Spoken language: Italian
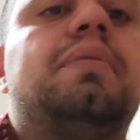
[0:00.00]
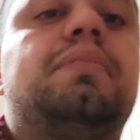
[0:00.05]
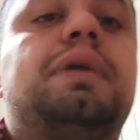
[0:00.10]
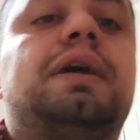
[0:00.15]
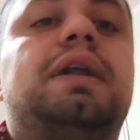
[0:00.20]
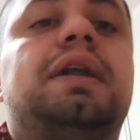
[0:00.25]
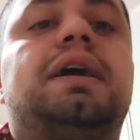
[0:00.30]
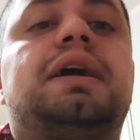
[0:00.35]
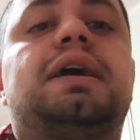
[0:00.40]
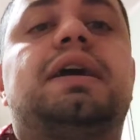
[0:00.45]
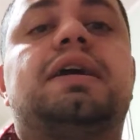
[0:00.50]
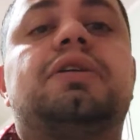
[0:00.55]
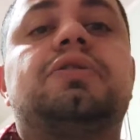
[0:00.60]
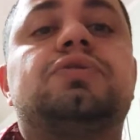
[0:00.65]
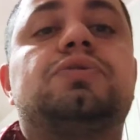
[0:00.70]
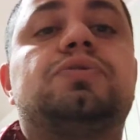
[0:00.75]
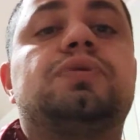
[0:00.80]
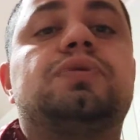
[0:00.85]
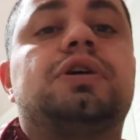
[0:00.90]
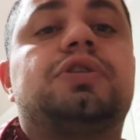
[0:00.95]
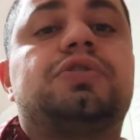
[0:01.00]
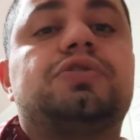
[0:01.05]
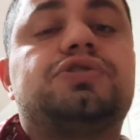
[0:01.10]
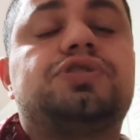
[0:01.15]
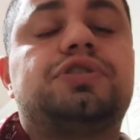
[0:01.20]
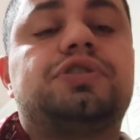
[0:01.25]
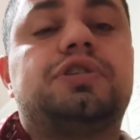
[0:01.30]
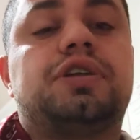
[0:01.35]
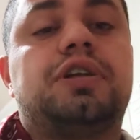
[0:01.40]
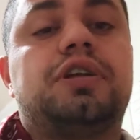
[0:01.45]
Bene ragazzi, dunque
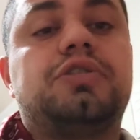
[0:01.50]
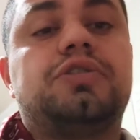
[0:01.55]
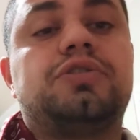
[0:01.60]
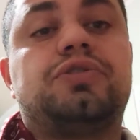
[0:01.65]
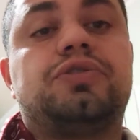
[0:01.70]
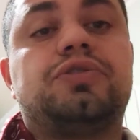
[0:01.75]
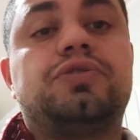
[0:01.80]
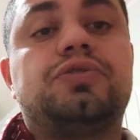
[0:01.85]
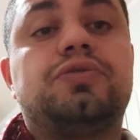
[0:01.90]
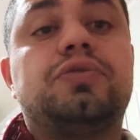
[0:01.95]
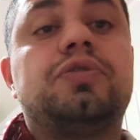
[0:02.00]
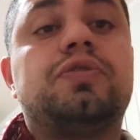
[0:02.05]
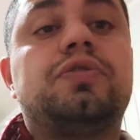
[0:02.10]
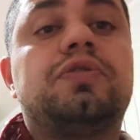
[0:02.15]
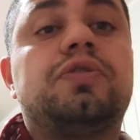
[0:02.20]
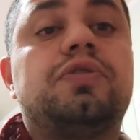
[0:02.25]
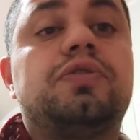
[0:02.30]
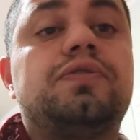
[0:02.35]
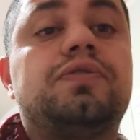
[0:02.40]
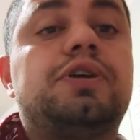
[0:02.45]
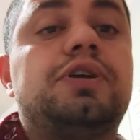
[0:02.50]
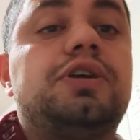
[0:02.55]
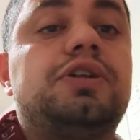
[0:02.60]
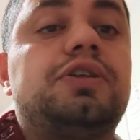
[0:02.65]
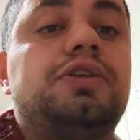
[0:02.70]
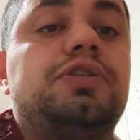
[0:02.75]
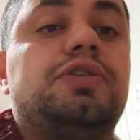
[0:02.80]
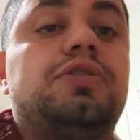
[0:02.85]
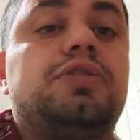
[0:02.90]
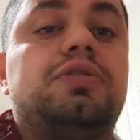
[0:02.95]
eccoci ritornati con un nuovo
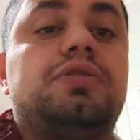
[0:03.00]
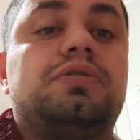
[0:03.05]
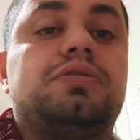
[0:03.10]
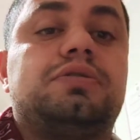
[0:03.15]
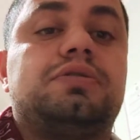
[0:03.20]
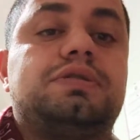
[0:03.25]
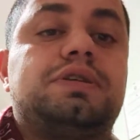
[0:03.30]
video,